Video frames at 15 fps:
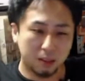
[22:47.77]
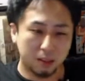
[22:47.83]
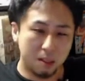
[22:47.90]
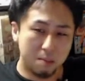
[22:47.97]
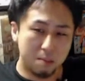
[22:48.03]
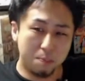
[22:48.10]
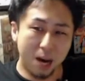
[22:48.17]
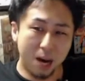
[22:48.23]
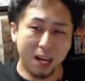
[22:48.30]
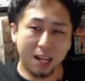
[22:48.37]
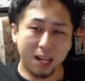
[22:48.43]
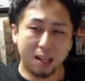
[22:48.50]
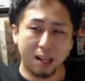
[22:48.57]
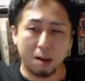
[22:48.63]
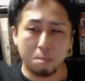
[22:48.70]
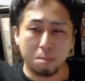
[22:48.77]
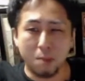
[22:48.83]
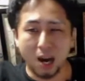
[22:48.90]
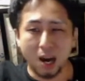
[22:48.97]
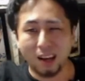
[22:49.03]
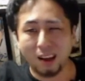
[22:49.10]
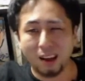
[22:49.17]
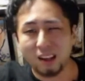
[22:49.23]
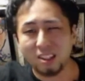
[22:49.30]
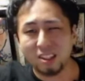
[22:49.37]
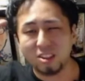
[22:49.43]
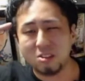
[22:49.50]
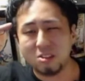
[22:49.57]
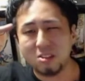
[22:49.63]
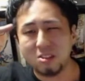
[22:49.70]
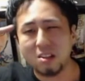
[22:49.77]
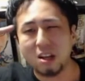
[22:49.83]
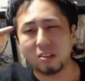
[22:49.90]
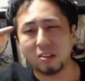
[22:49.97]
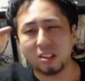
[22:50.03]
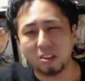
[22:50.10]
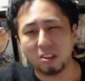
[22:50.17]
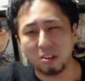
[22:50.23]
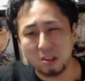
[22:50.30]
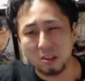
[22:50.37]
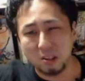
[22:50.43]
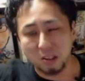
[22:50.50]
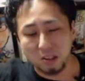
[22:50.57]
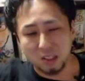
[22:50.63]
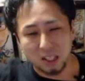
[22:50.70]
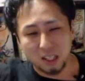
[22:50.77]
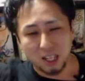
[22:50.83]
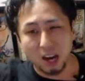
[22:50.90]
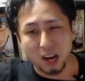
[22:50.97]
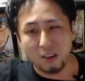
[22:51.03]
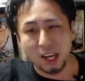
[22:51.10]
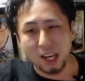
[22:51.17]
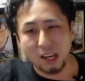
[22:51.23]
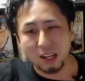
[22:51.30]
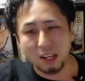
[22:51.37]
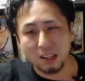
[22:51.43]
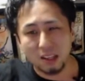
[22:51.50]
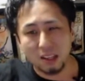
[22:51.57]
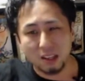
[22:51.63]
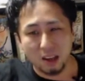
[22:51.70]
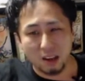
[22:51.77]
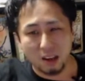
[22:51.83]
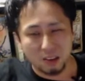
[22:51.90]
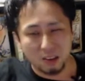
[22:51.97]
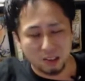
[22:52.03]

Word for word: ん、バカならバカらしく素直にしろ。可愛げがねえんだよ。